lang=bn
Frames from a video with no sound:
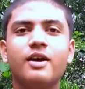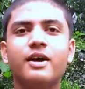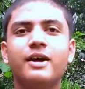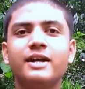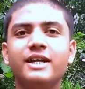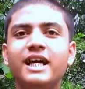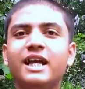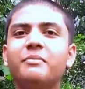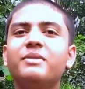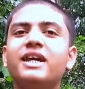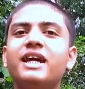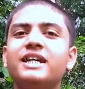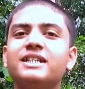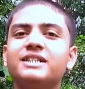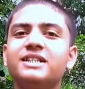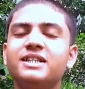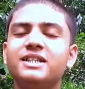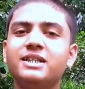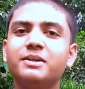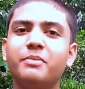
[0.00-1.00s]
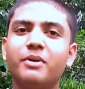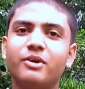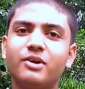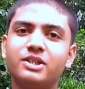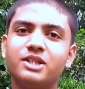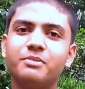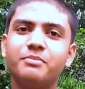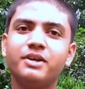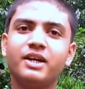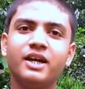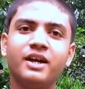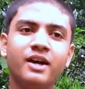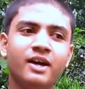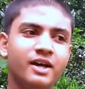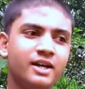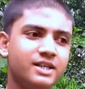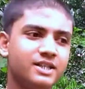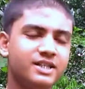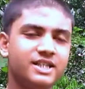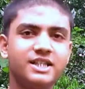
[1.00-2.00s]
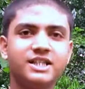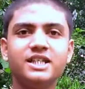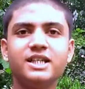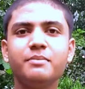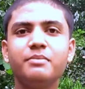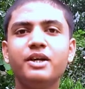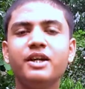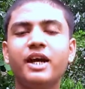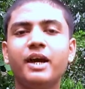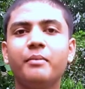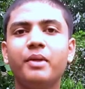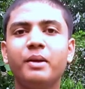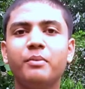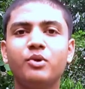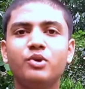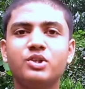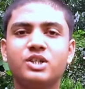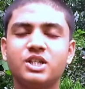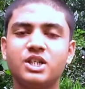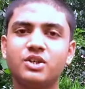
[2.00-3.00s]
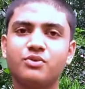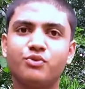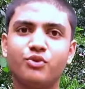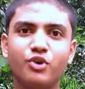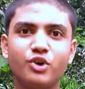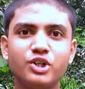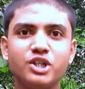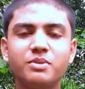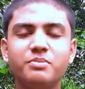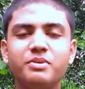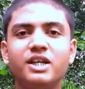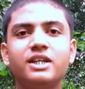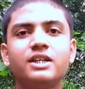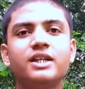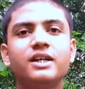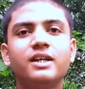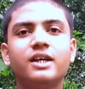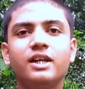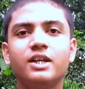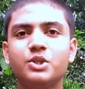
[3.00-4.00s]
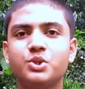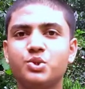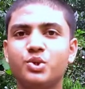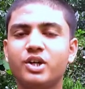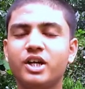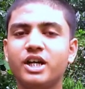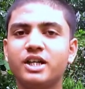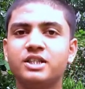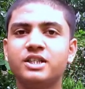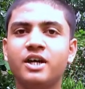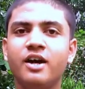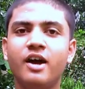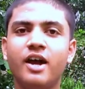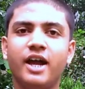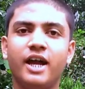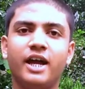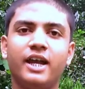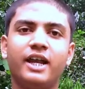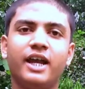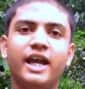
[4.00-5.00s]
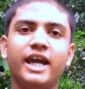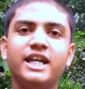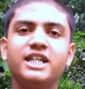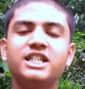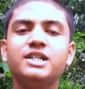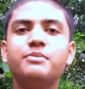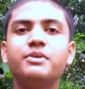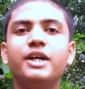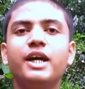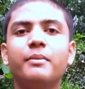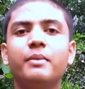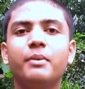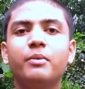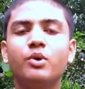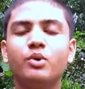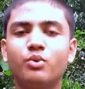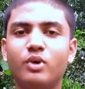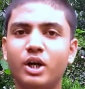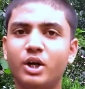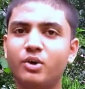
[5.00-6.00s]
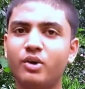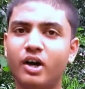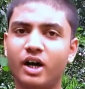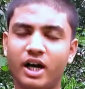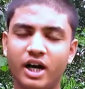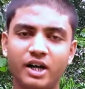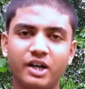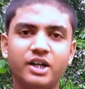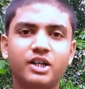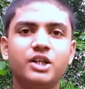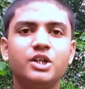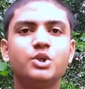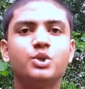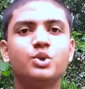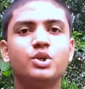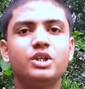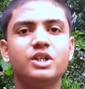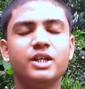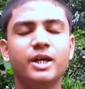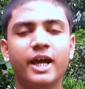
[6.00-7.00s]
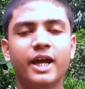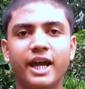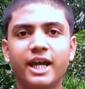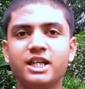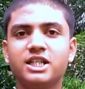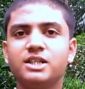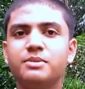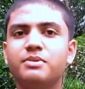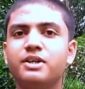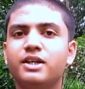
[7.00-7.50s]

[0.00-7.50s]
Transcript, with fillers: রিয়েলমি এক্স থ্রিতে পাওয়া যাবে সিক্স জিবি র্যাম এবং সিটি ফোর জিবি ইন্টারনাল স্টোরেজ অ্যান্ড এইট জিবি র্যাম এবং ওয়ান হান্ড্রেড অ্যান্ড টোয়েন্টি এইট জিবি